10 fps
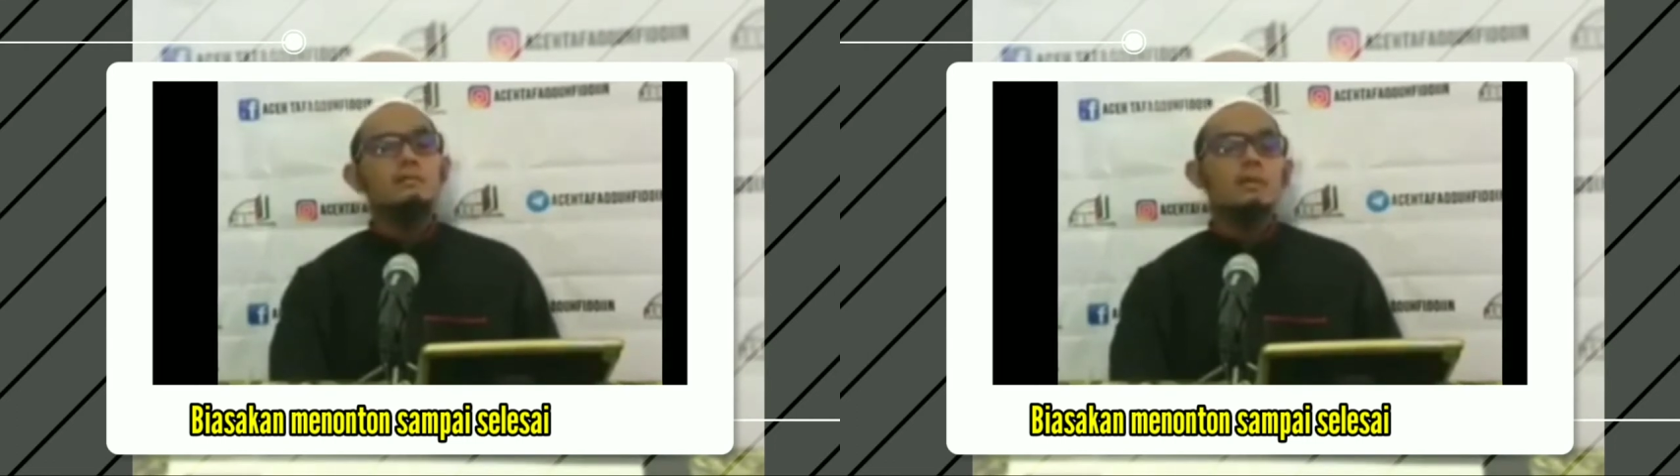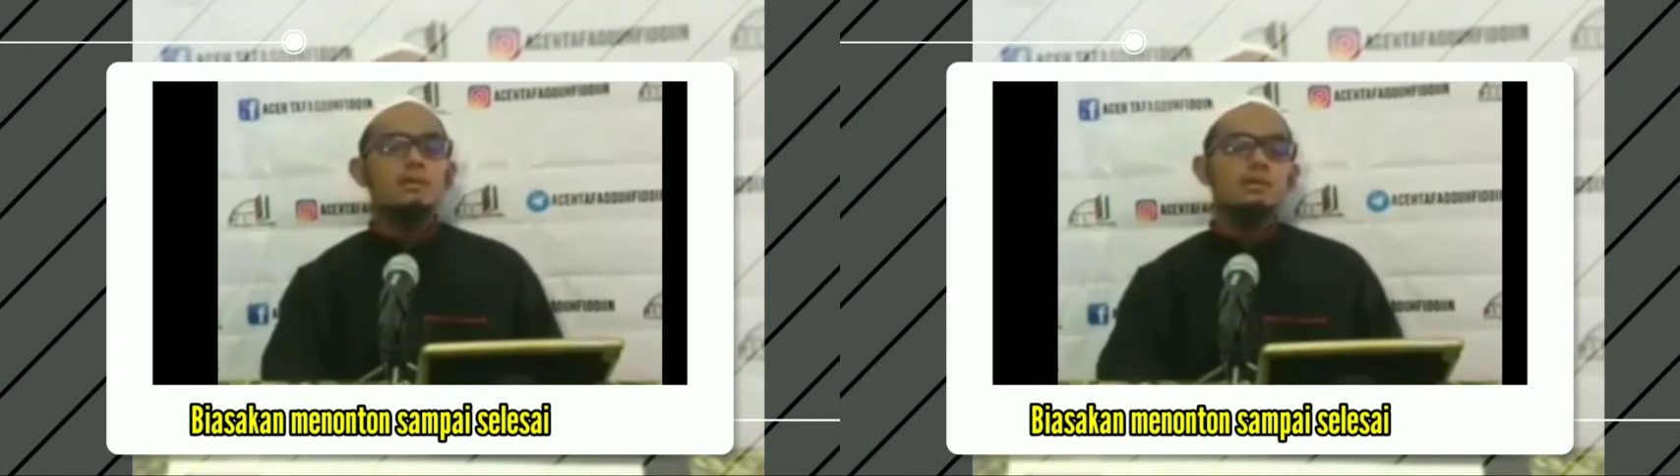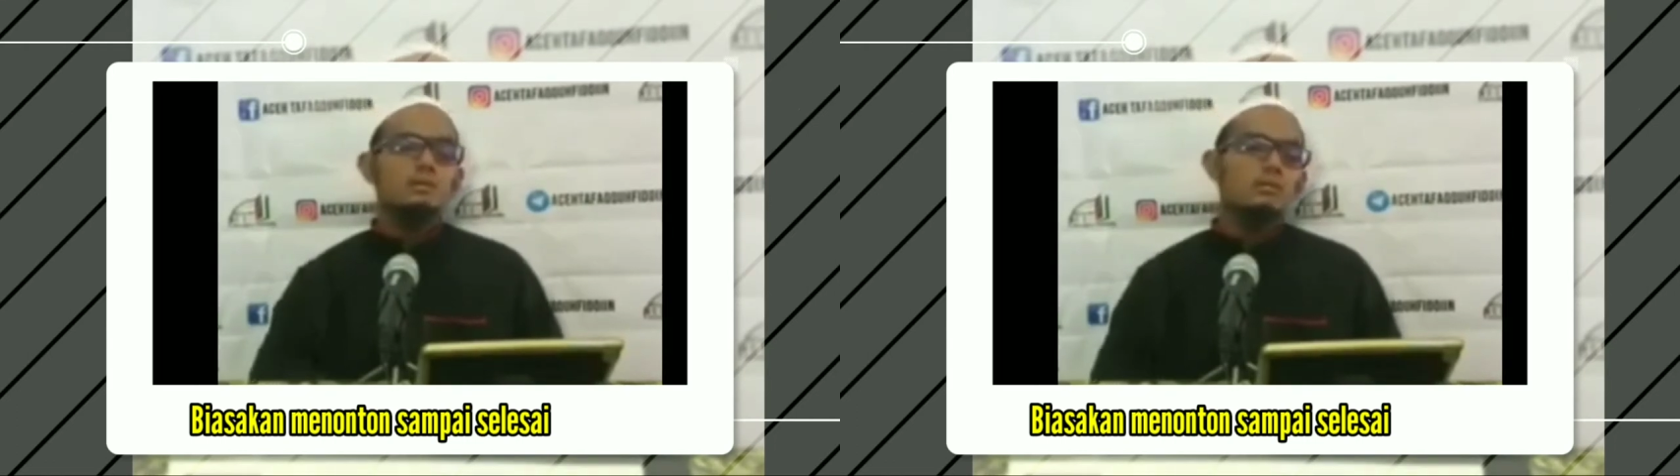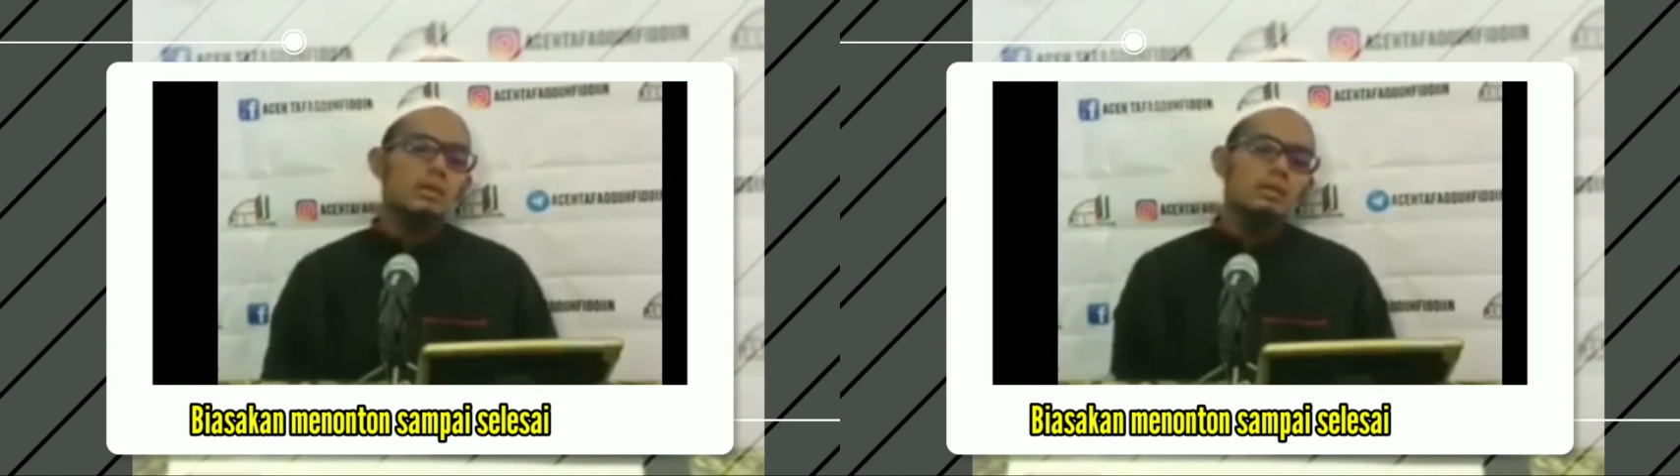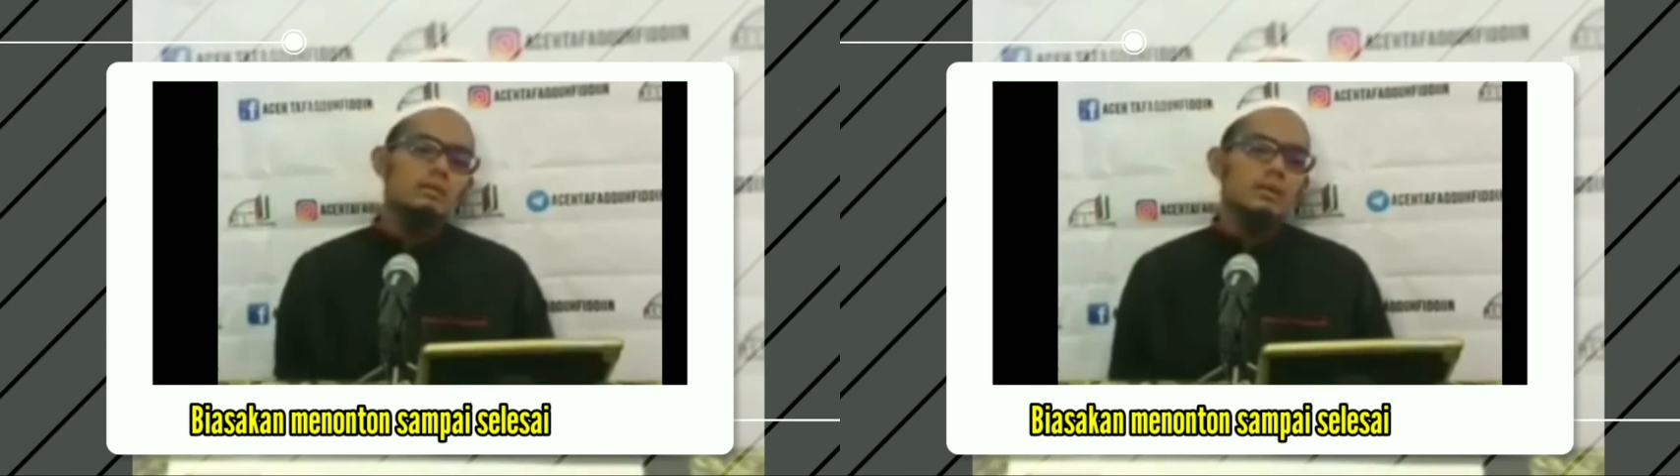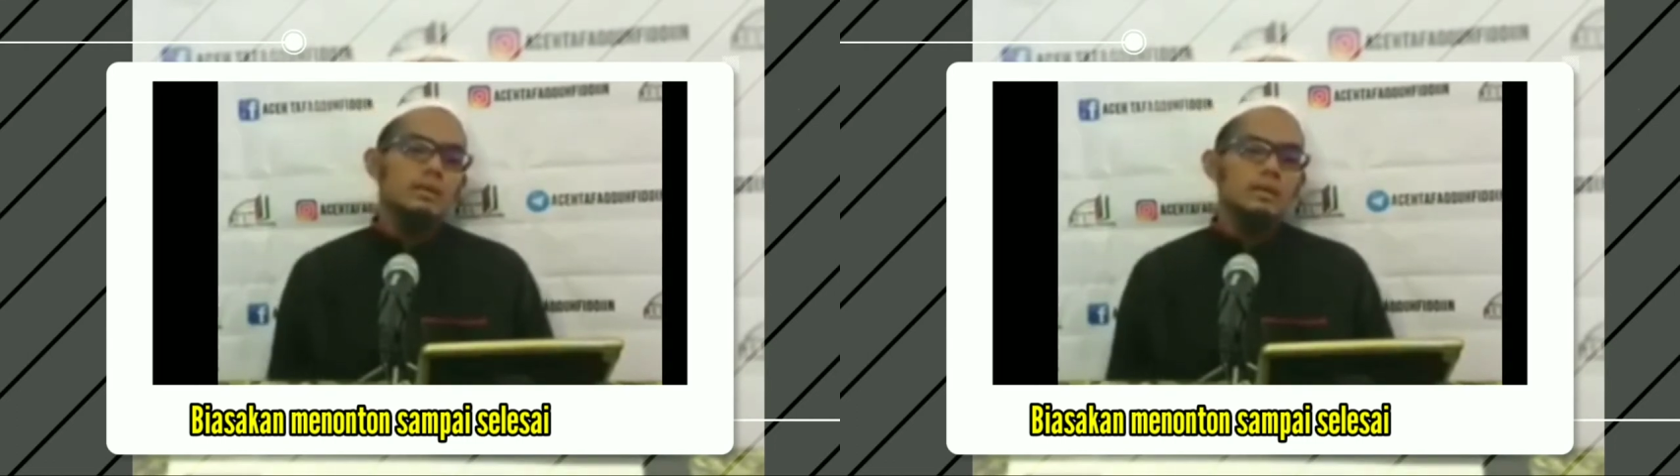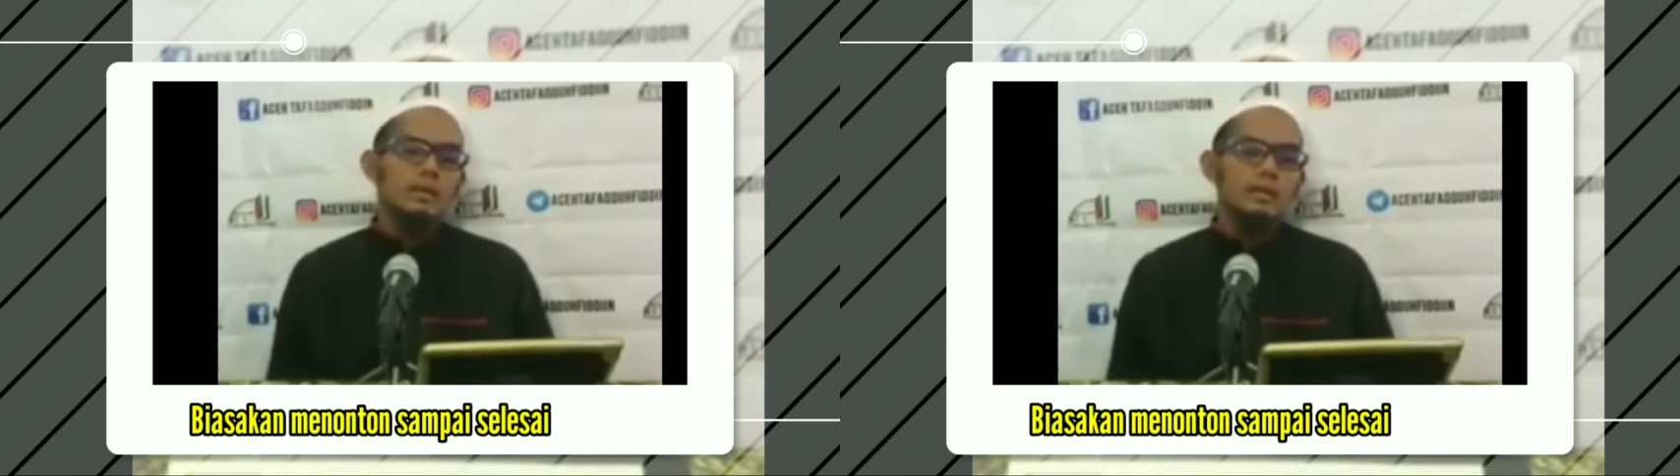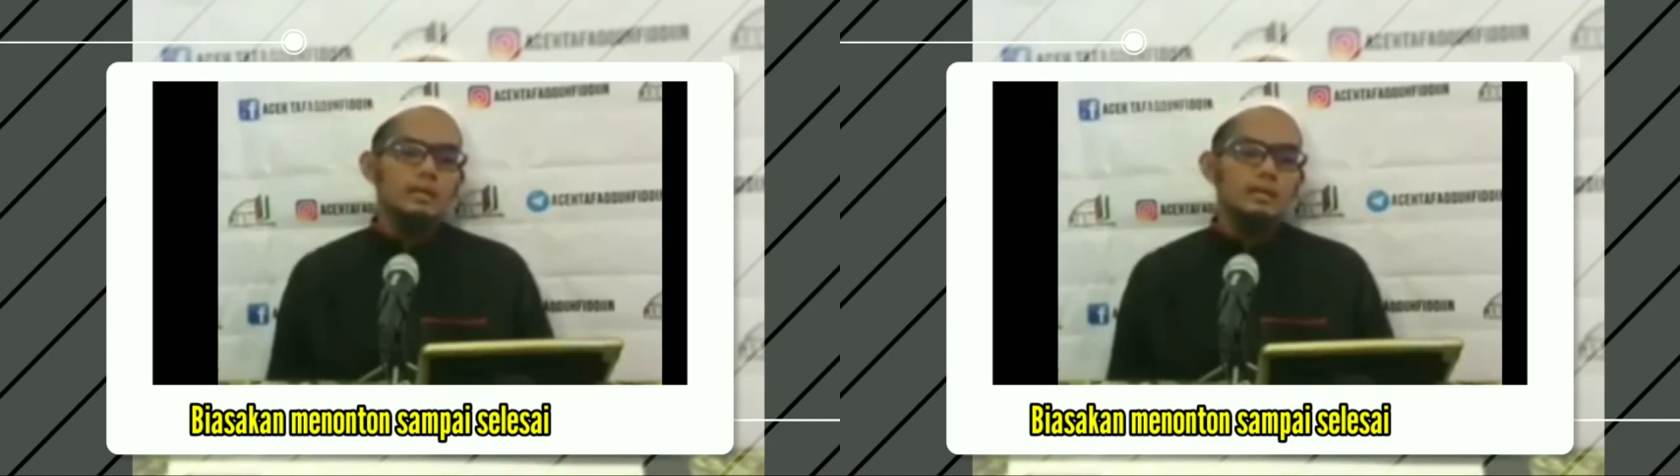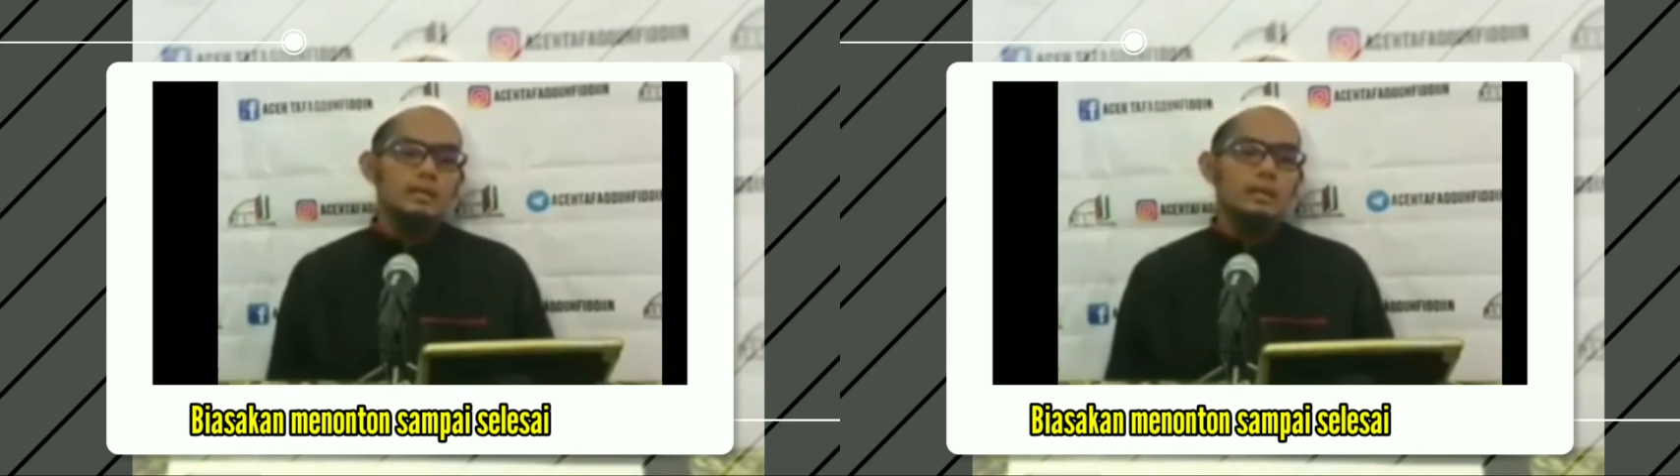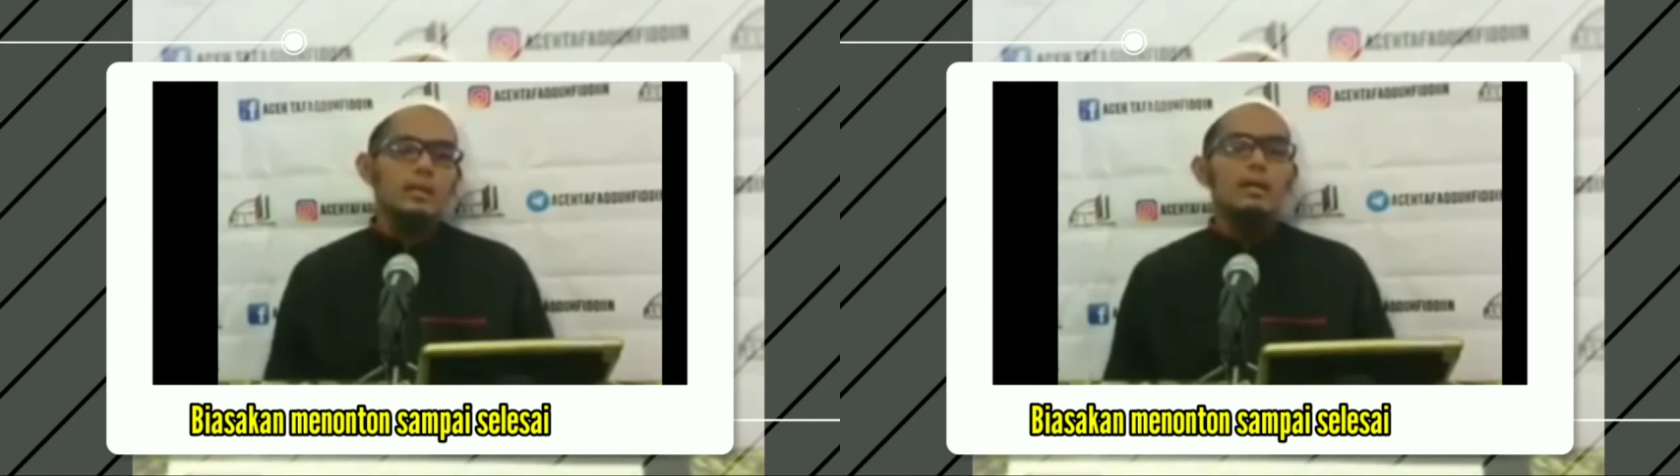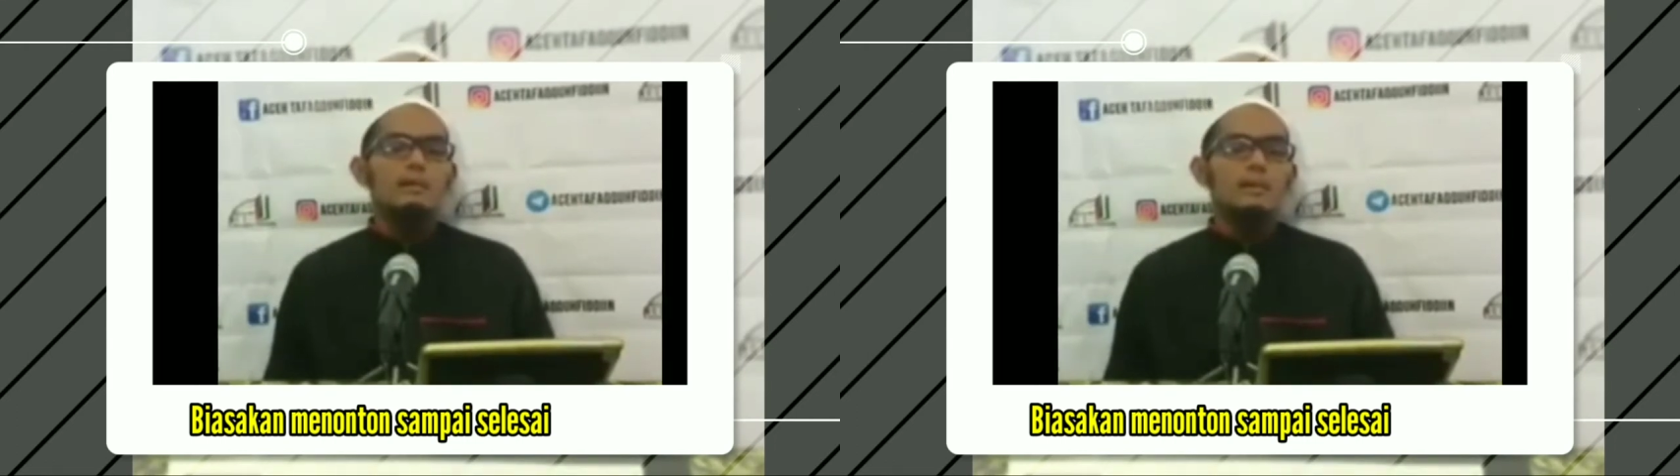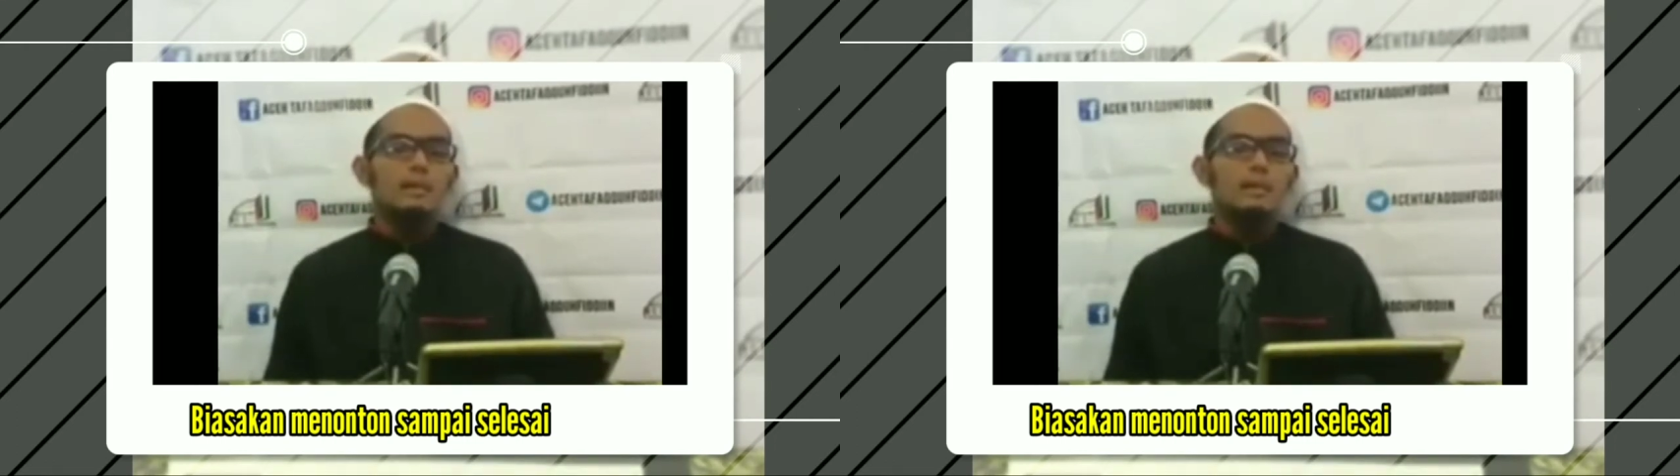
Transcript: Maulid itu bukanlah bagian dari agama agama.